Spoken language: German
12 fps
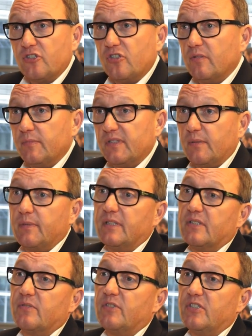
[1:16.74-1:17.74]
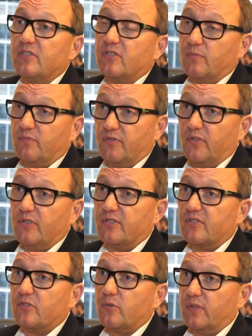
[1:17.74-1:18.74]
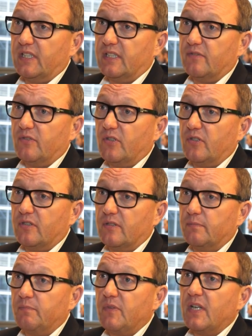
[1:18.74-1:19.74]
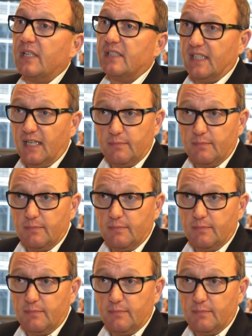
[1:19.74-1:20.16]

Schirm ist aber inzwischen zum First Screen geworden. Den